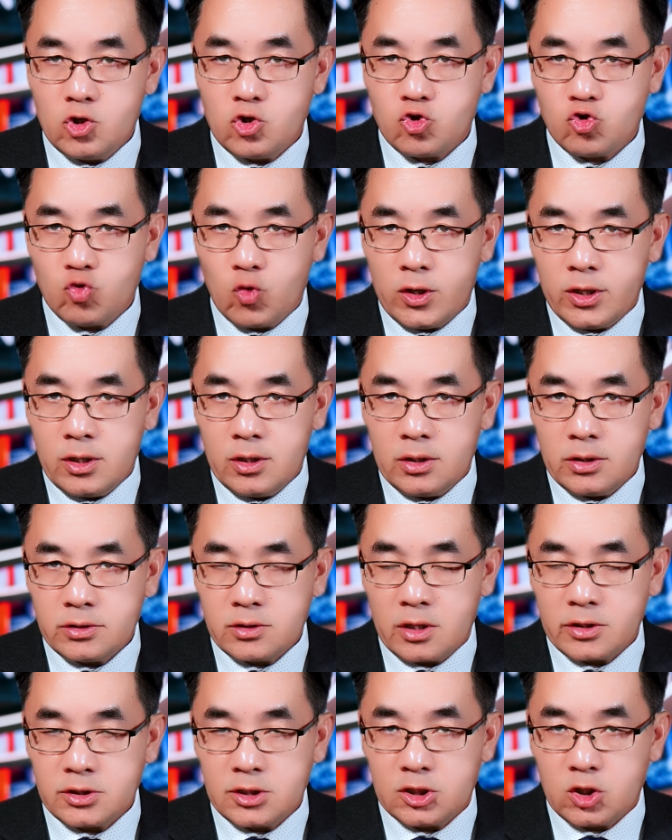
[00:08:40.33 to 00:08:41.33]
Chuẩn đời sau
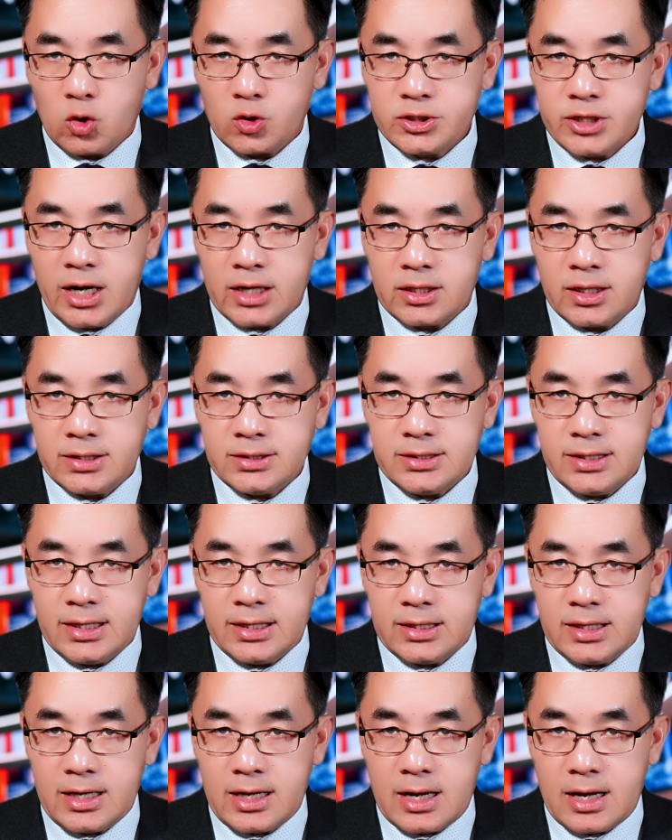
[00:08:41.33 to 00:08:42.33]
sự tàu tra tận dễ
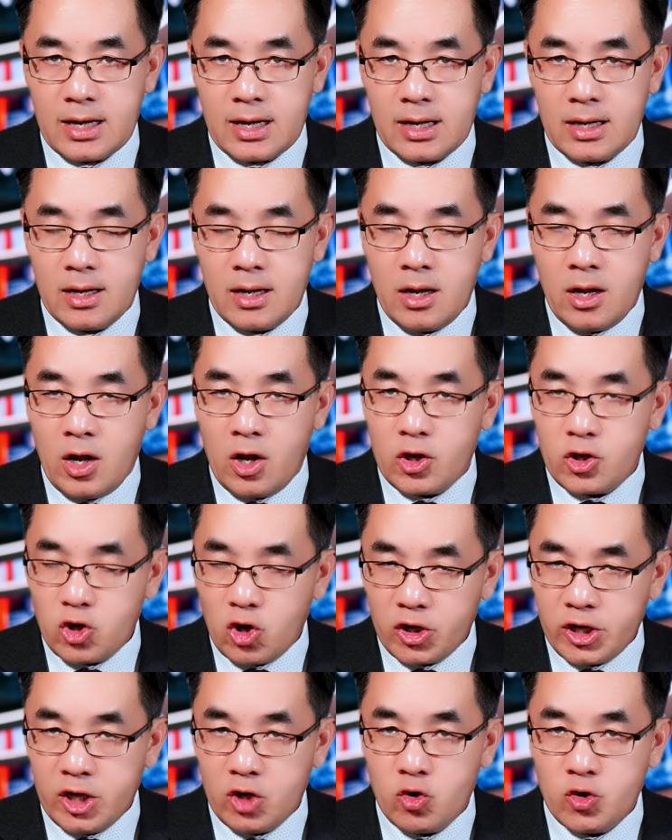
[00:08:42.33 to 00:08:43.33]
tiệt, nhớ
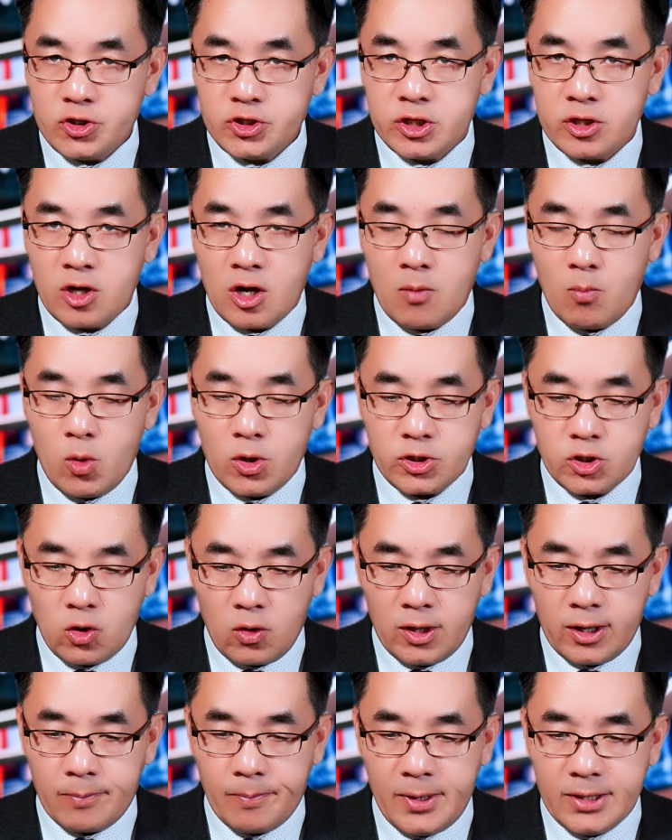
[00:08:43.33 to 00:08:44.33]
kêu đôi chân nó mua trong
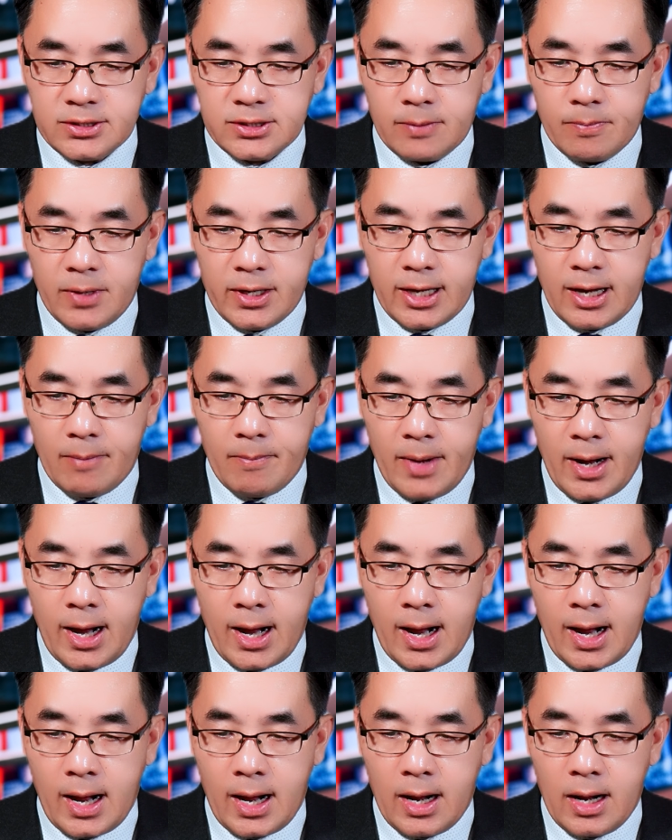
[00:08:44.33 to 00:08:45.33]
lên bên sân mà nhà
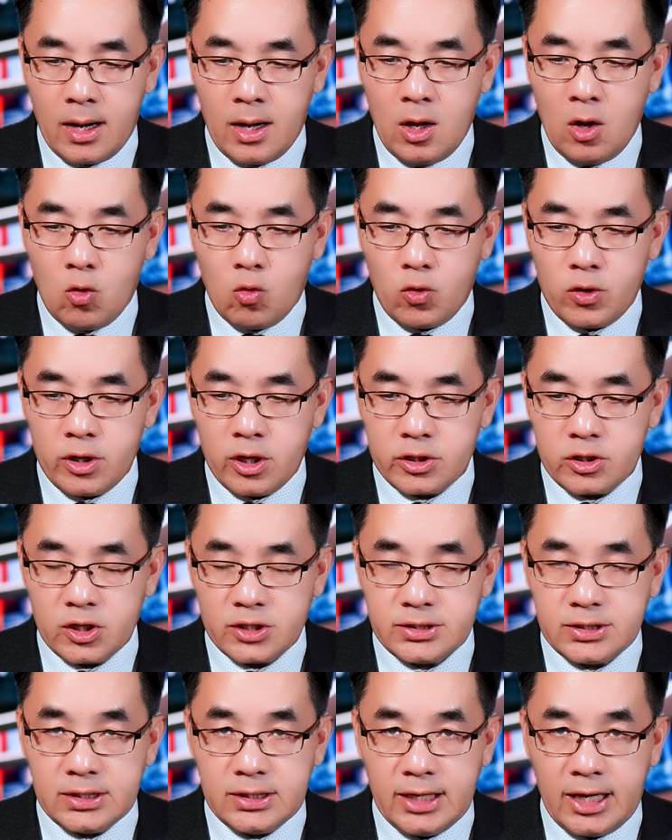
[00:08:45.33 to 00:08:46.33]
ma, ôi giờ chợ
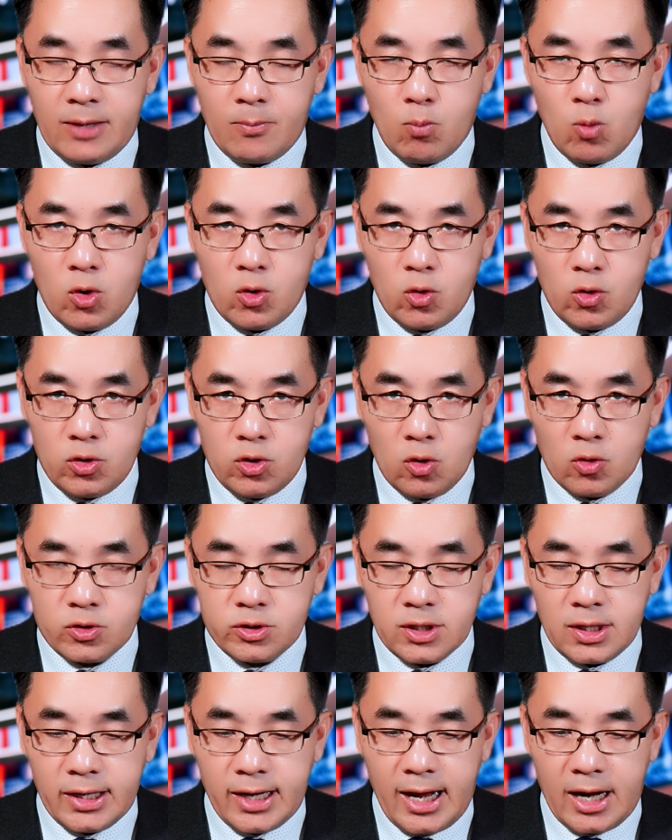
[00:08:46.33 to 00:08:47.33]
xin nên mua núi nhung
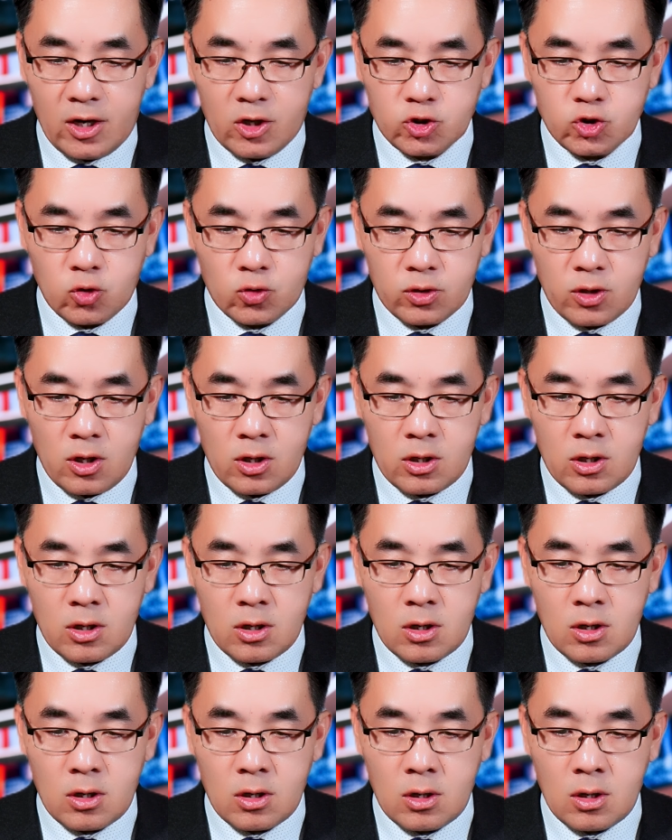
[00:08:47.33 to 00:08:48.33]
trở lại lò sổ to
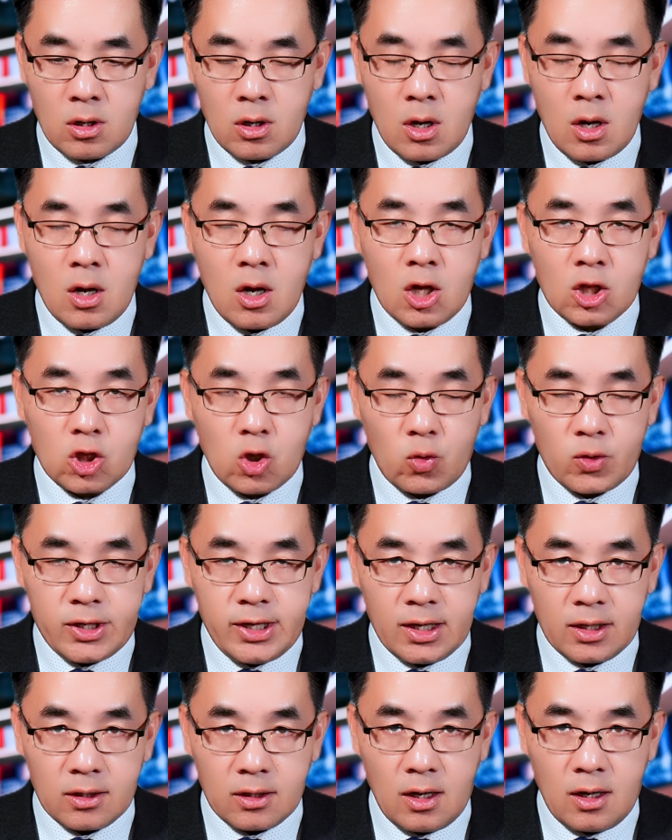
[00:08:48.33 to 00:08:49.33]
nò, tàu kia
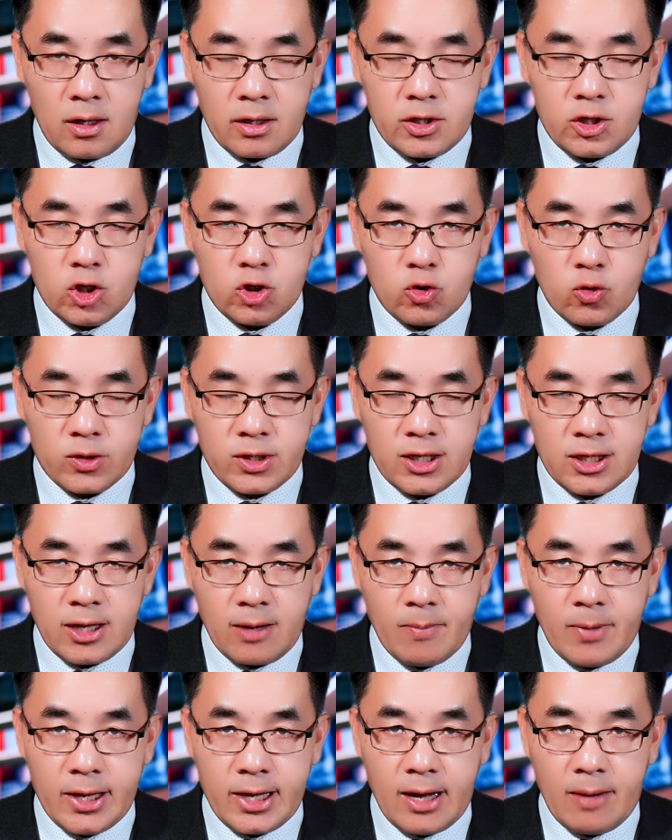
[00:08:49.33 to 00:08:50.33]
tợ nhớ rồi tới chợ
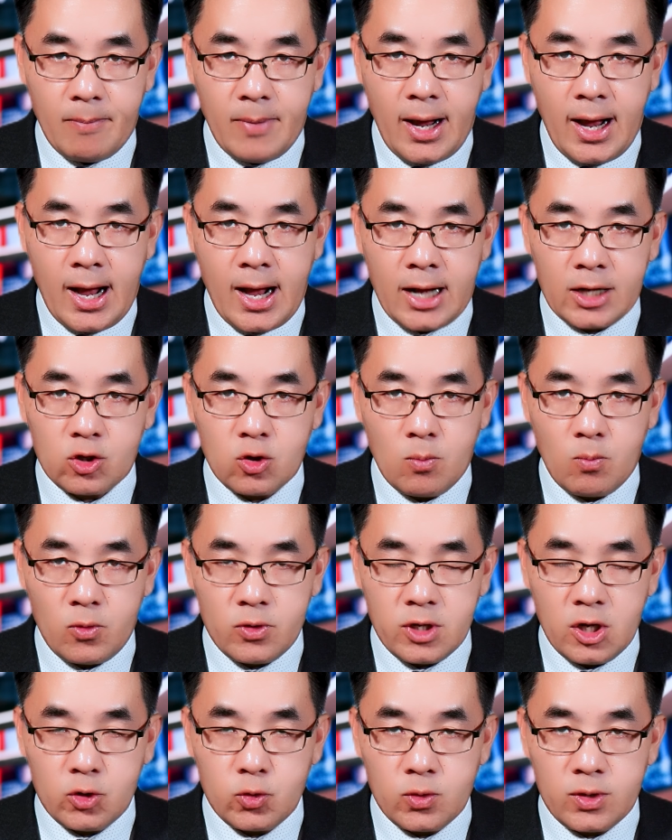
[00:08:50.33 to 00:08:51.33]
mà nhà ma, tôi muốn
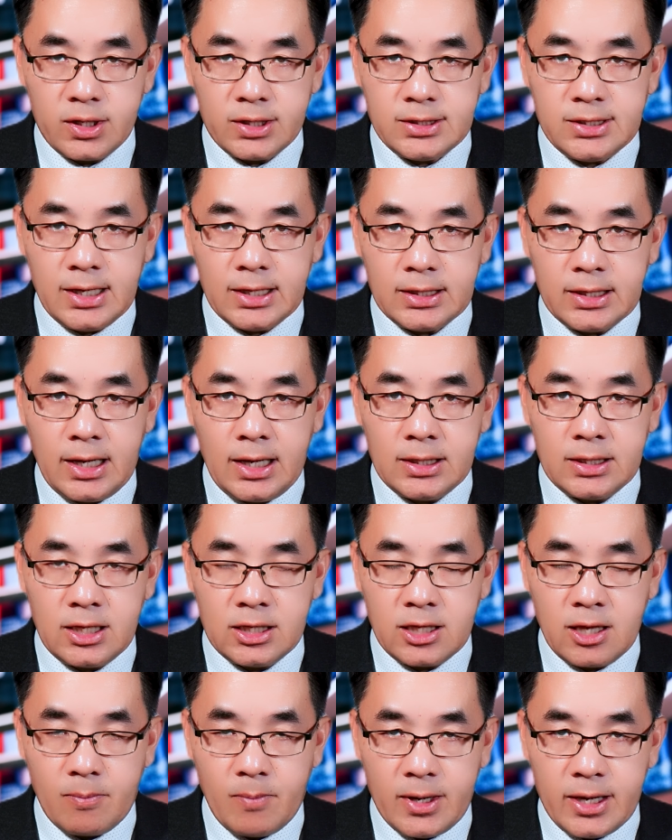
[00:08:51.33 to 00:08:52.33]
nhớ rồi để chợ Tết, tới
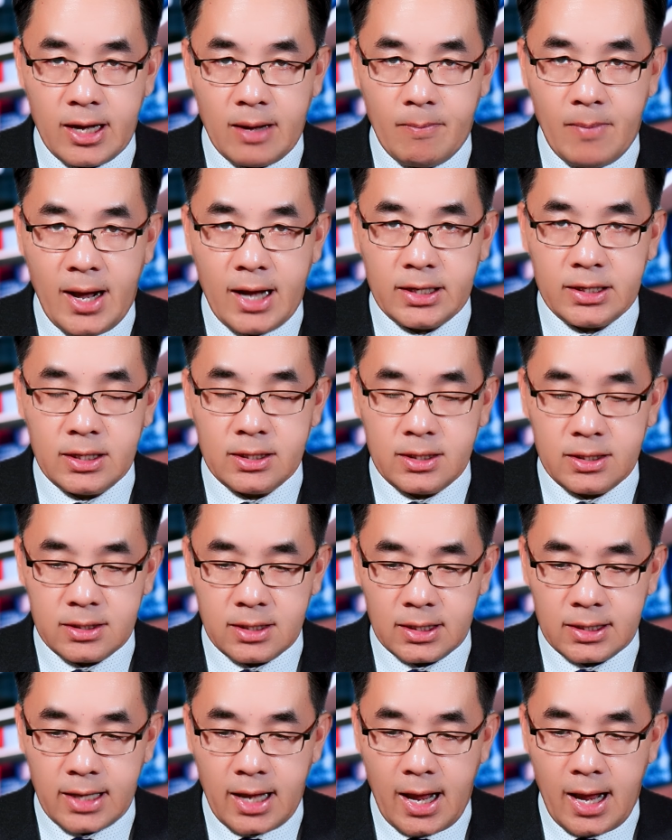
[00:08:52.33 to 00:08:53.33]
chợ mà nhà ma, Tết tới chợ
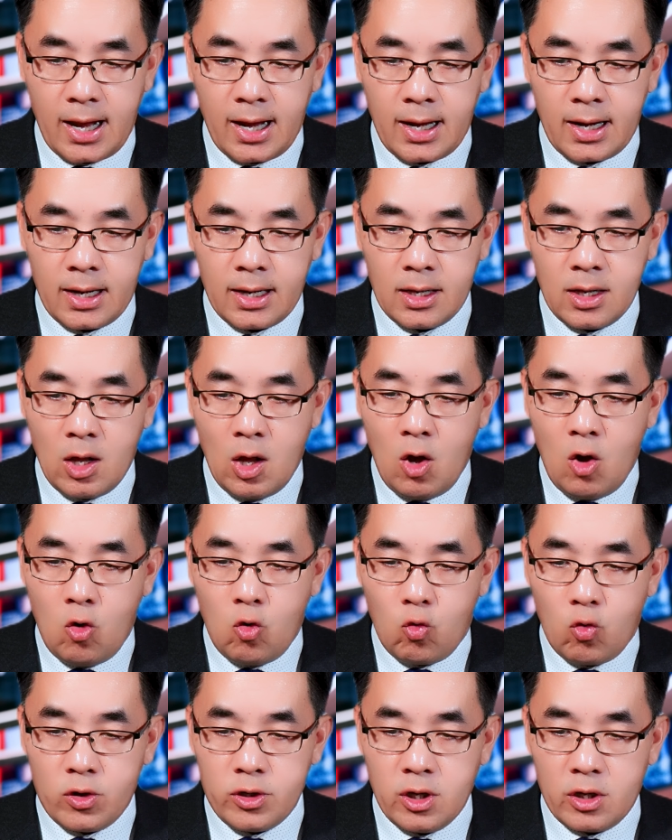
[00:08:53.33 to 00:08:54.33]
Thái,
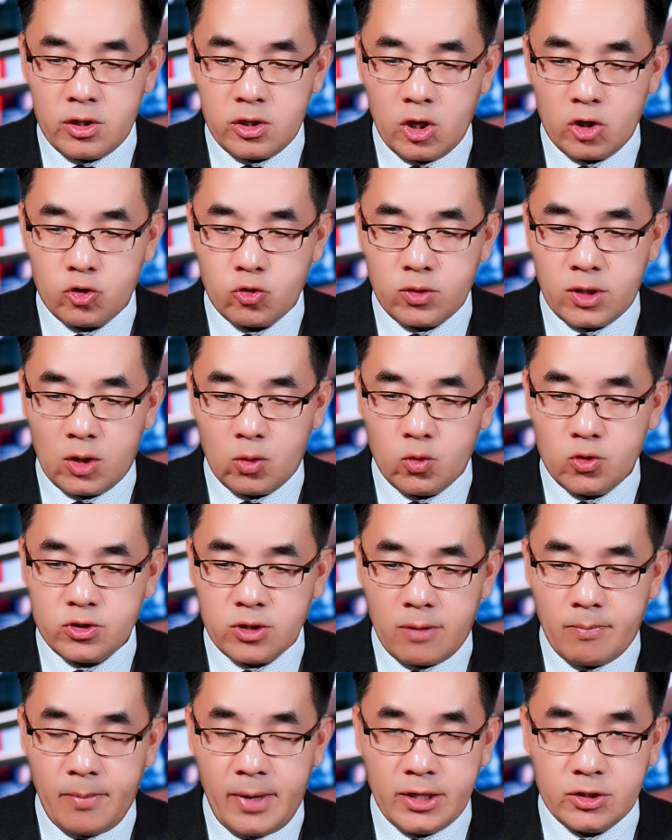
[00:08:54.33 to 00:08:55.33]
ôi giờ nhớ rồi để lúa
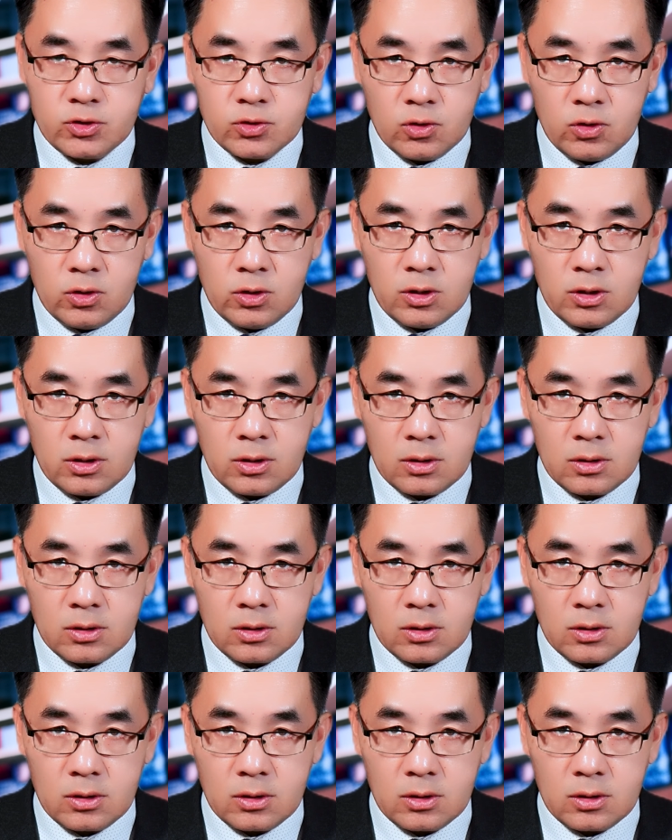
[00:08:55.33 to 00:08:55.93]
giòn Mesor,